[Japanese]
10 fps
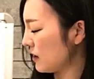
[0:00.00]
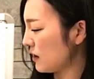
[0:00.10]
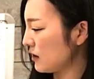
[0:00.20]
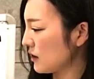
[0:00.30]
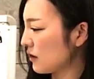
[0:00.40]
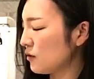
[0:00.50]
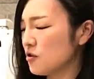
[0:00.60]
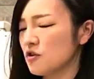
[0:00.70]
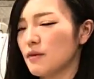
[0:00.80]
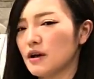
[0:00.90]
え
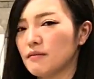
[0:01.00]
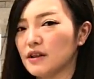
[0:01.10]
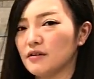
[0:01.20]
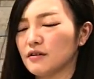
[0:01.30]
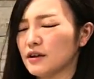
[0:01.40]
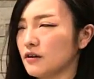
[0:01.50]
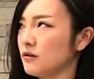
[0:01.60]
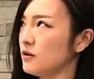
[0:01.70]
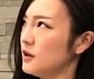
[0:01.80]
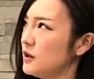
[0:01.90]
140万円までの
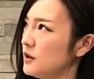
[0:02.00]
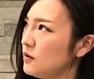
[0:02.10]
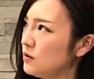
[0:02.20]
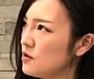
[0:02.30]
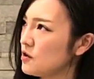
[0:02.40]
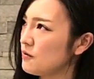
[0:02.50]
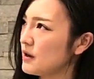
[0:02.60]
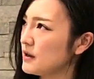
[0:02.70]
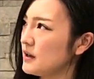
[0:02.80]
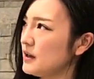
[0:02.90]
140
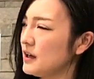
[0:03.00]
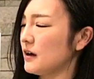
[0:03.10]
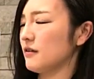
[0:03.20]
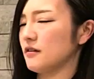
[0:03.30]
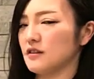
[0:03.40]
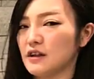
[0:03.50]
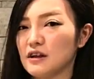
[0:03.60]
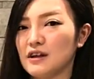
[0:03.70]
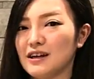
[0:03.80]
万円以下のですね、